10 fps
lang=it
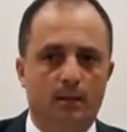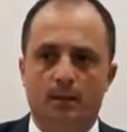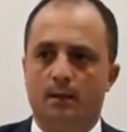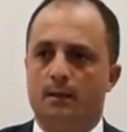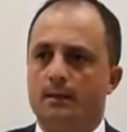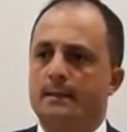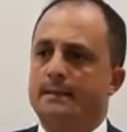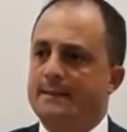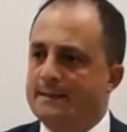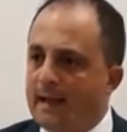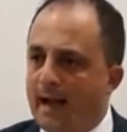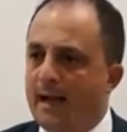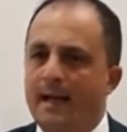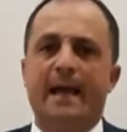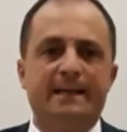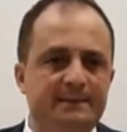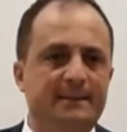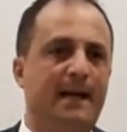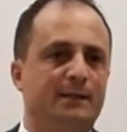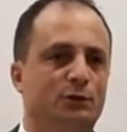eh, sta
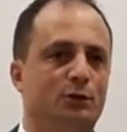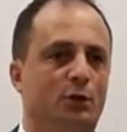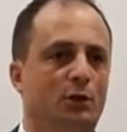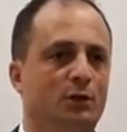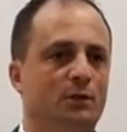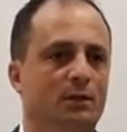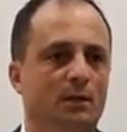entrando